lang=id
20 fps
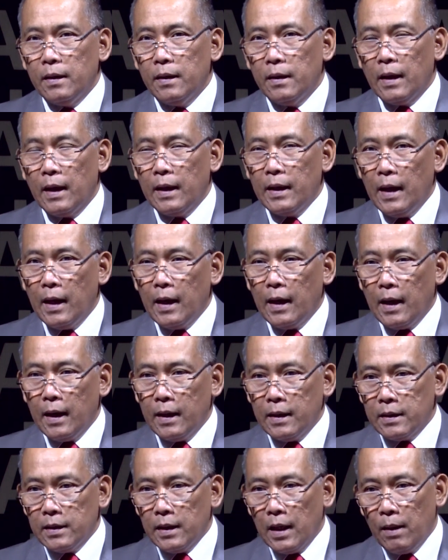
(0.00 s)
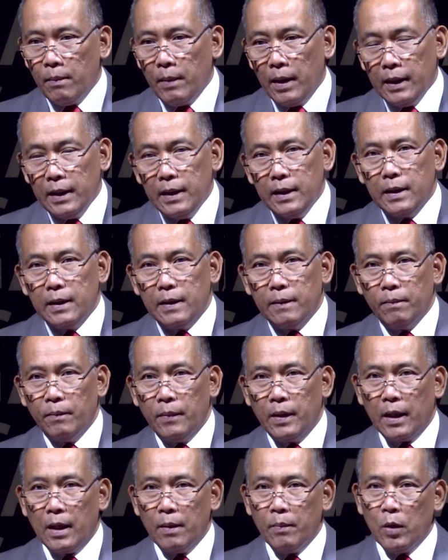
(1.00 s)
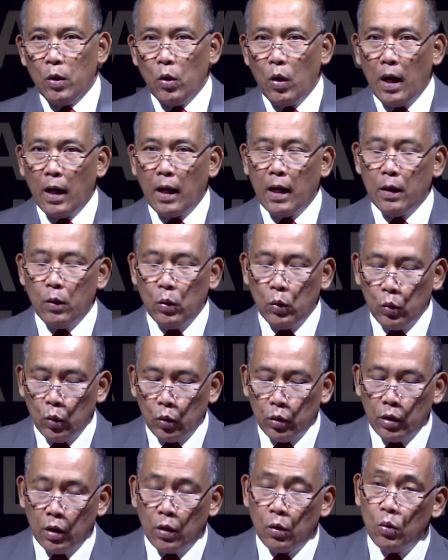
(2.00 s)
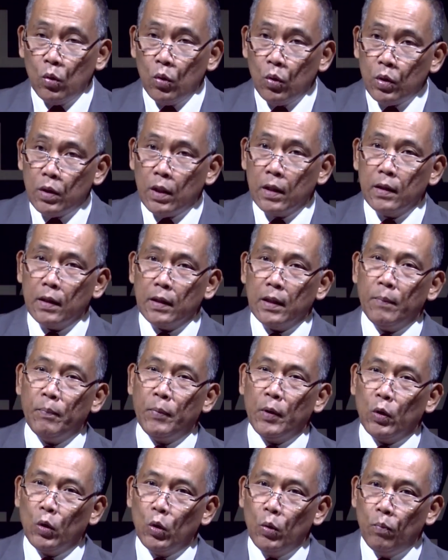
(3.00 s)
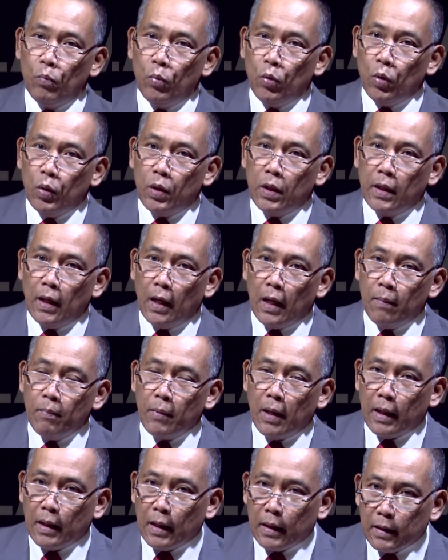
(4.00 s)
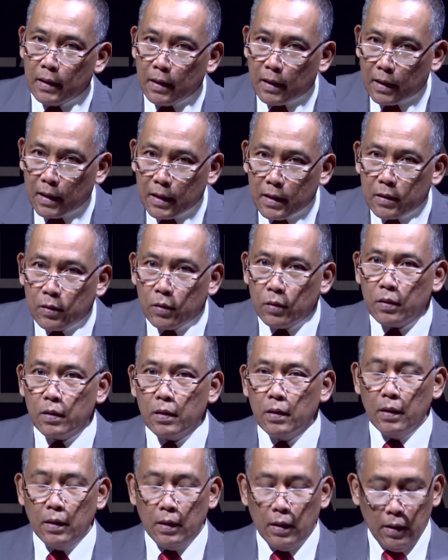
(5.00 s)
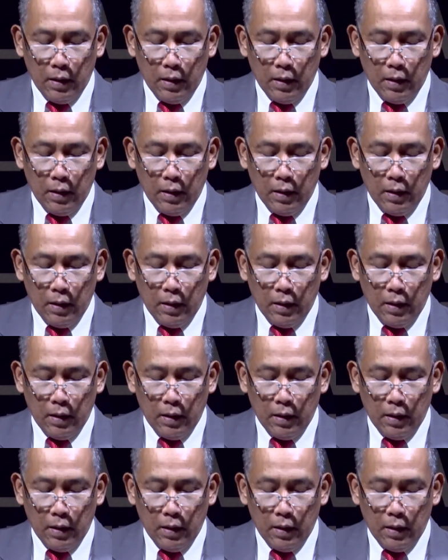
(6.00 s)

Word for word: Eh, layangkan selama ini. Mereka mendoakan untuk terus dan tetap bertumbuh di dalam karakter Kristus.